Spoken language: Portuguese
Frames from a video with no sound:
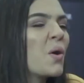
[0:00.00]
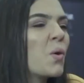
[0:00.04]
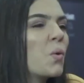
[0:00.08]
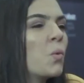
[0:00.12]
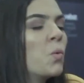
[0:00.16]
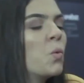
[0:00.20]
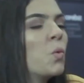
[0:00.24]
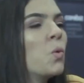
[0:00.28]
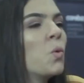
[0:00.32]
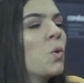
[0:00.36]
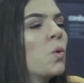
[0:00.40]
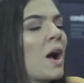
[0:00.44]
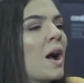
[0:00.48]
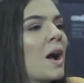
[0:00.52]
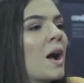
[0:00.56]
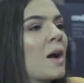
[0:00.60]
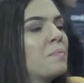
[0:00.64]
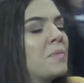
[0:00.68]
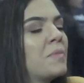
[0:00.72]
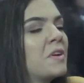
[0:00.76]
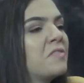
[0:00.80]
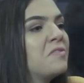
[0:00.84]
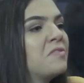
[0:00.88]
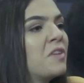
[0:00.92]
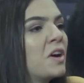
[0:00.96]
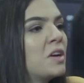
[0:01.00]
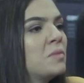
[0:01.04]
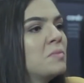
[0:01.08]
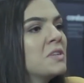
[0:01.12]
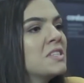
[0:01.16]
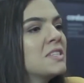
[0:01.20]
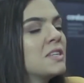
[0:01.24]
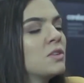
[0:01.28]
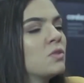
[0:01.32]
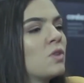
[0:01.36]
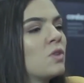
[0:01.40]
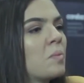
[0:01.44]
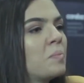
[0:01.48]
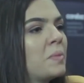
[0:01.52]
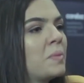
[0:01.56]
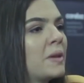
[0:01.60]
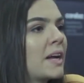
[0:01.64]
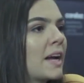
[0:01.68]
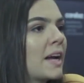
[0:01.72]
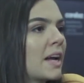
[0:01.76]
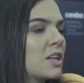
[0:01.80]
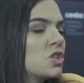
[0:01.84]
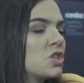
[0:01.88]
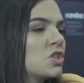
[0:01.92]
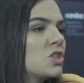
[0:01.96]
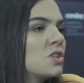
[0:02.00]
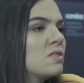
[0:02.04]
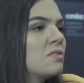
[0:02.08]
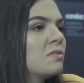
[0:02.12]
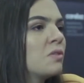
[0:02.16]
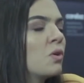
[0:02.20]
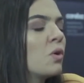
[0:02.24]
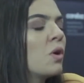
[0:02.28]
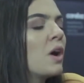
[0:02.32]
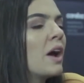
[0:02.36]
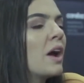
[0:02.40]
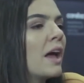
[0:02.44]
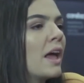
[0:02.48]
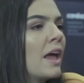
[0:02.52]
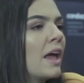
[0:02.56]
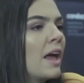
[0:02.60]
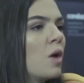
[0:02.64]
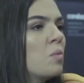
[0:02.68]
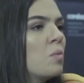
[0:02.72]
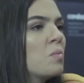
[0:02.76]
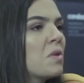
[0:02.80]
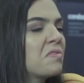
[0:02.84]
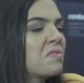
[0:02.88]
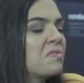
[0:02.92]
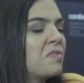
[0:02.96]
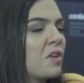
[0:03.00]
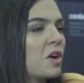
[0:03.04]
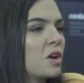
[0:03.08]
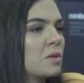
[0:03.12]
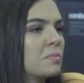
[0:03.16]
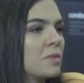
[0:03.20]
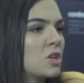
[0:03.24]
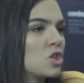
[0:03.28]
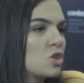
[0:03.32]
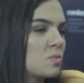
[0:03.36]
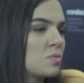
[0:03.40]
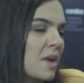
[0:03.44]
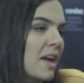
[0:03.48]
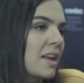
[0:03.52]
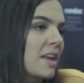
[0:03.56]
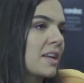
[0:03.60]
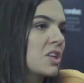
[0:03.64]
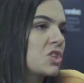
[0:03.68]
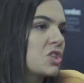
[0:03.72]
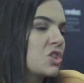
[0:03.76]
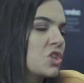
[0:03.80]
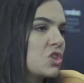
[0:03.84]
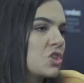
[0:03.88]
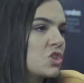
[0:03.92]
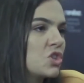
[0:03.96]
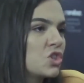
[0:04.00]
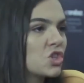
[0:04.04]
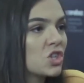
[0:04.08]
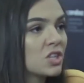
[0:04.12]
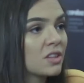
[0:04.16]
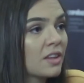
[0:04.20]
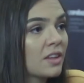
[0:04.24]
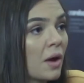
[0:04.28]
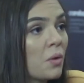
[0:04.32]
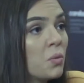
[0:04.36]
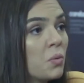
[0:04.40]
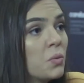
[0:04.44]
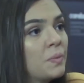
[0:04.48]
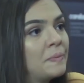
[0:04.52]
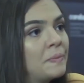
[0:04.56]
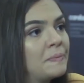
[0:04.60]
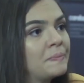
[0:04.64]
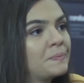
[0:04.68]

O, a performance do aplicativo é uma forma de marketing digital?